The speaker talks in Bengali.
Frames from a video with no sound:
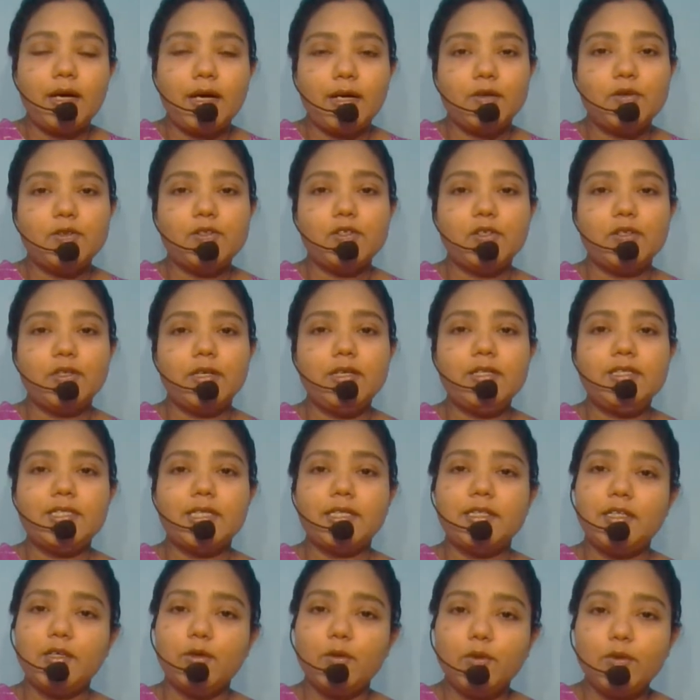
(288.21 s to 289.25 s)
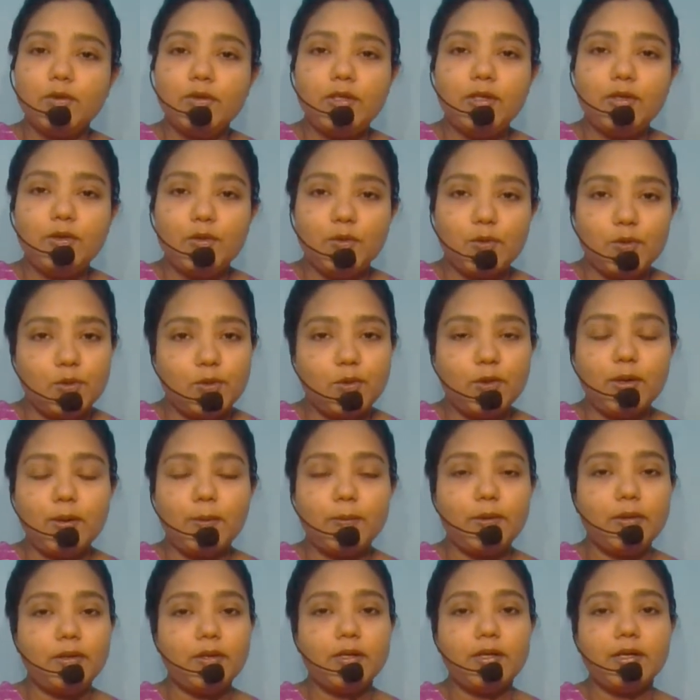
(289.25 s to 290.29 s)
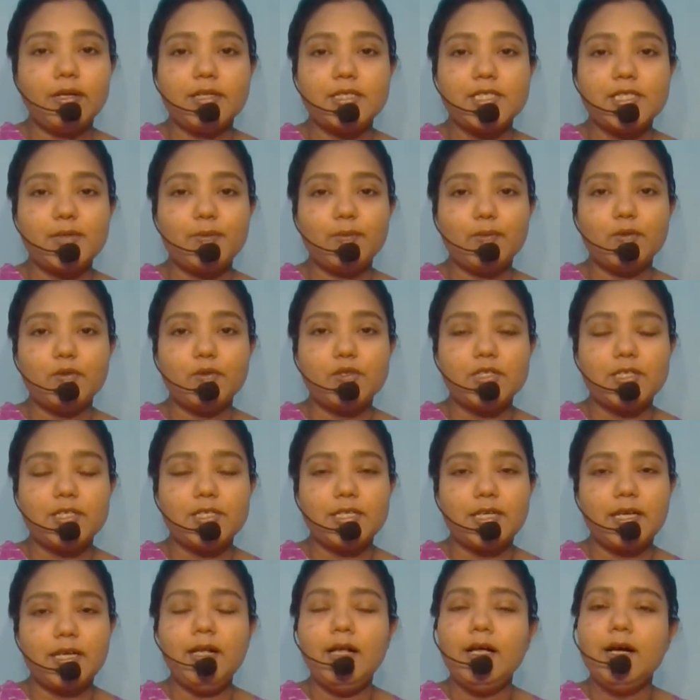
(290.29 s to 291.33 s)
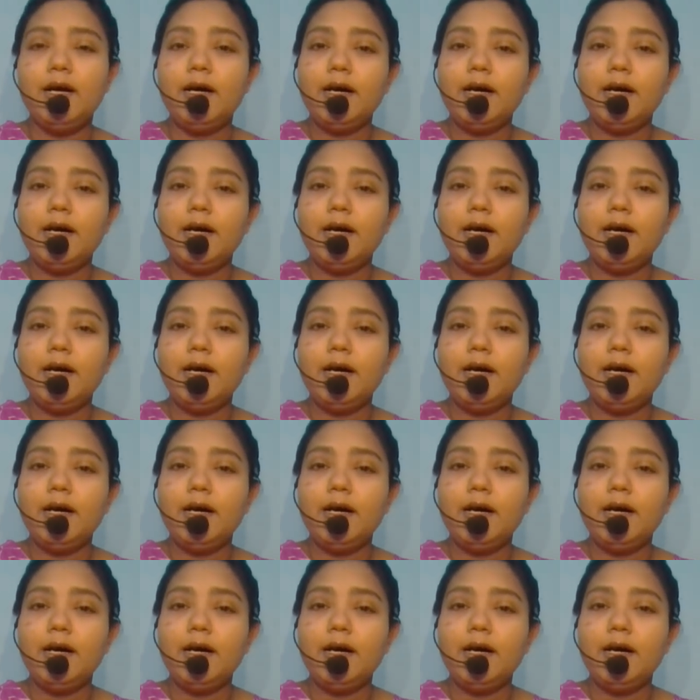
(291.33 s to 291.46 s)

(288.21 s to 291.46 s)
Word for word: আলোচনা যাতে অতি দ্রুত আপনাদের কাছে পৌঁছে যায়